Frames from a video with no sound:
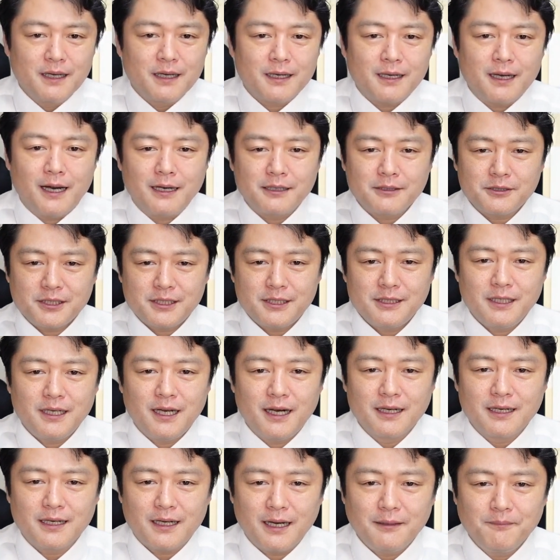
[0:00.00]
確信
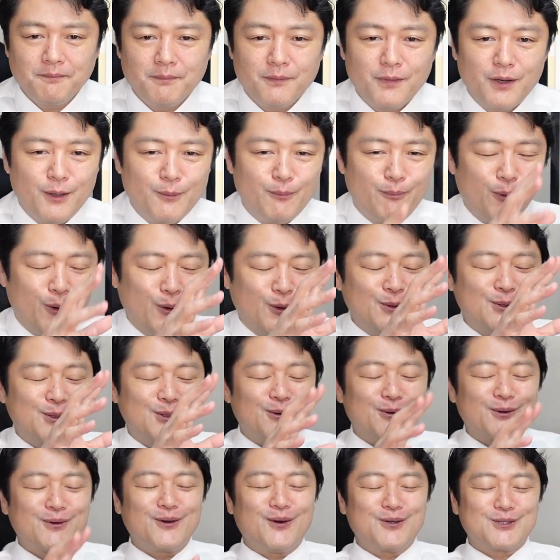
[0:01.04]
犯か、ポン
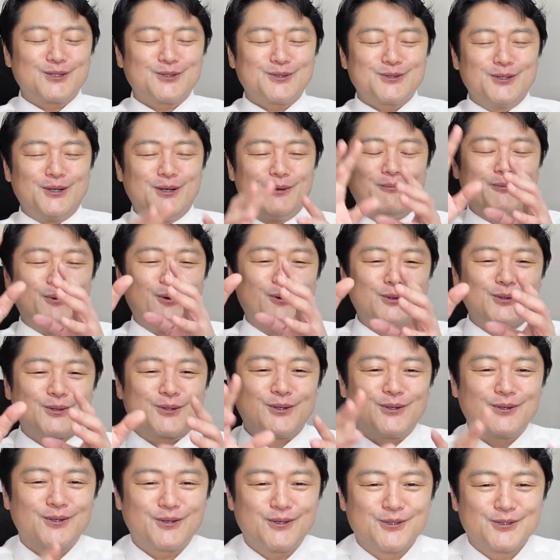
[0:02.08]
とコツ、ポン
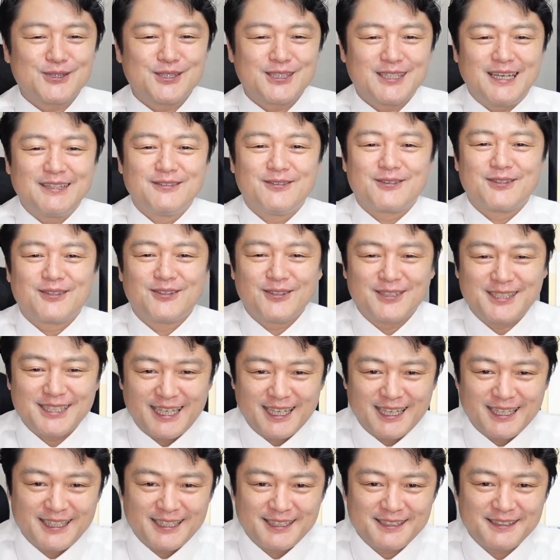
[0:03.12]
とコツかのどち
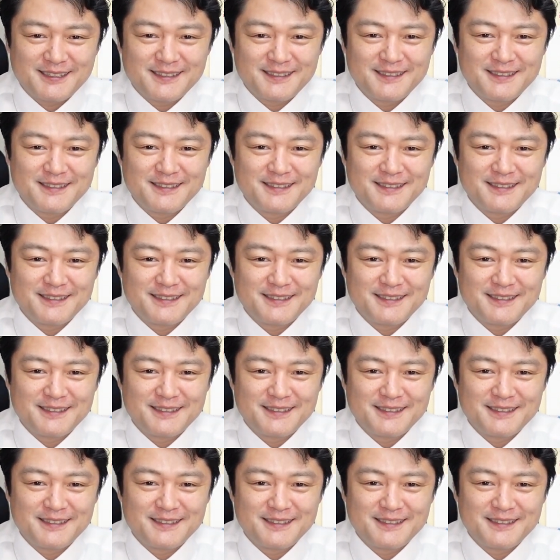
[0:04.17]
らかです。